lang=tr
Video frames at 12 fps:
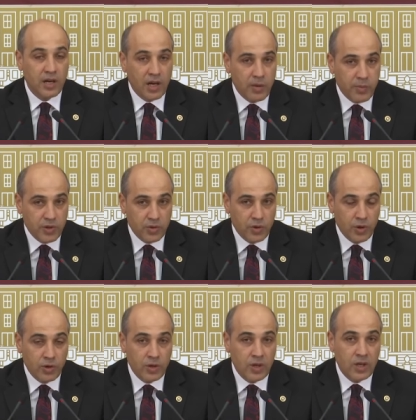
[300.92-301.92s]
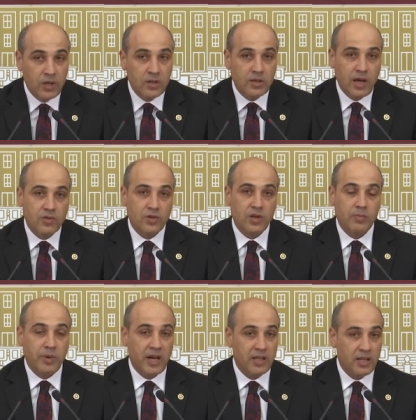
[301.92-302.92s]
kapatıyor daha sonra
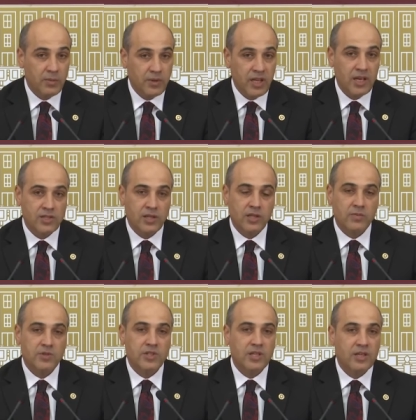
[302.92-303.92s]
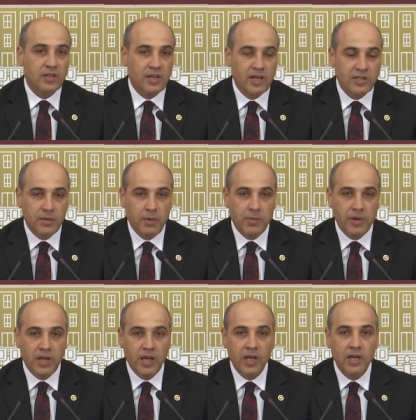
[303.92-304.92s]
pandemide yaşadığımız sıkıntılar
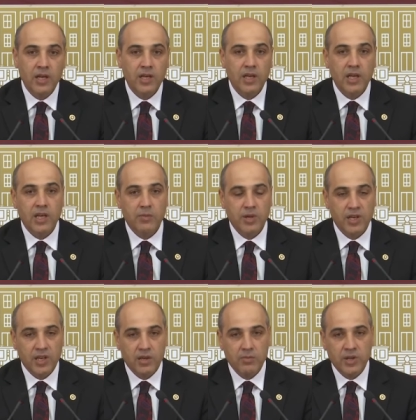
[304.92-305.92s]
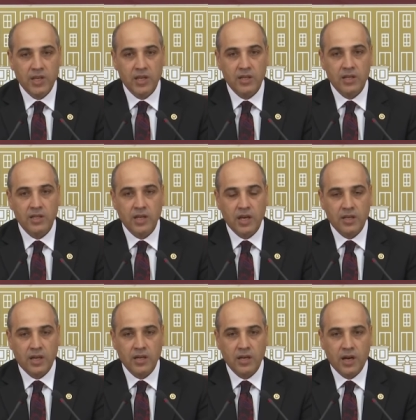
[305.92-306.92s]
sebebiyle 2021 yılında
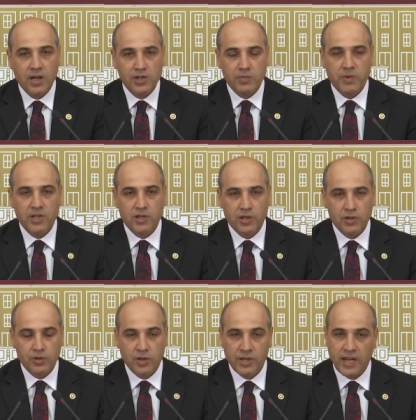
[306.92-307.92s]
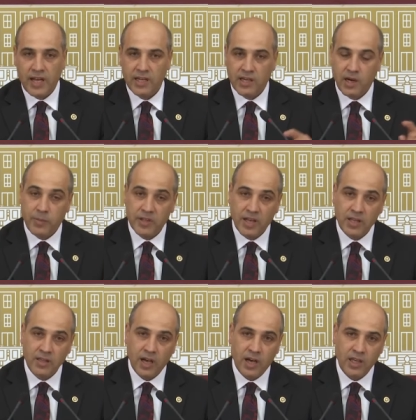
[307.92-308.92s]
tekrar açmaya çalışıyor. Yani
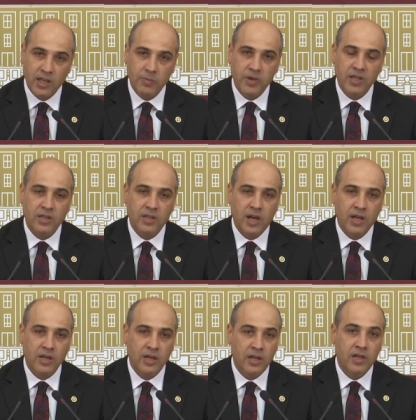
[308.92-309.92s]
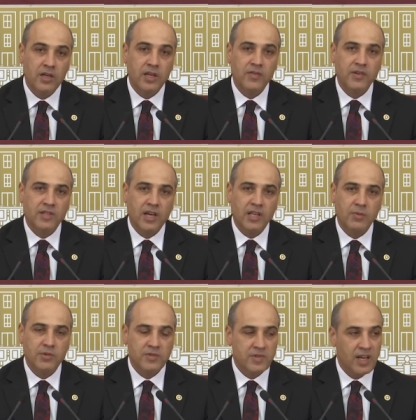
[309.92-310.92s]
kapatan da AKP iktidarı Refik
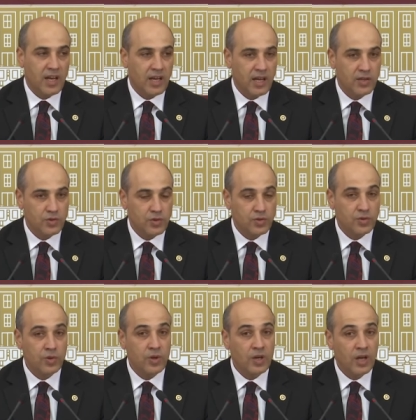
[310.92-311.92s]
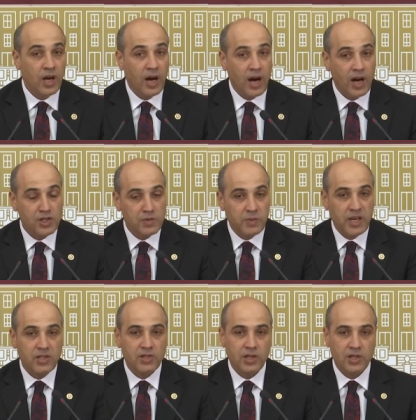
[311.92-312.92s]
Saydam Islah Enstitüsü'nü
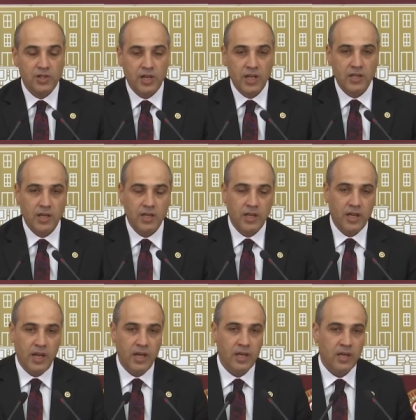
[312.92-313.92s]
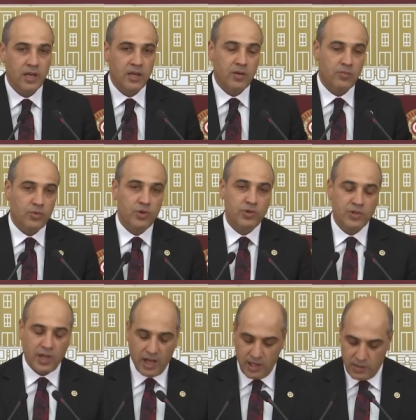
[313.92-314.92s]
açmaya çalışan da yine bu
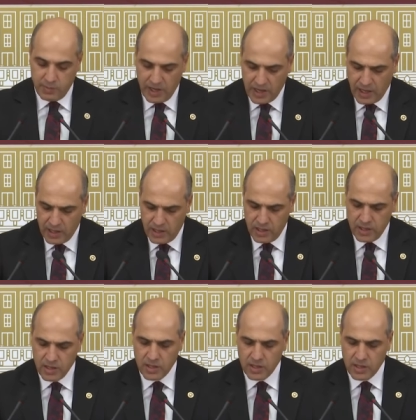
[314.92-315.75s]
Sağlık Bakanlığı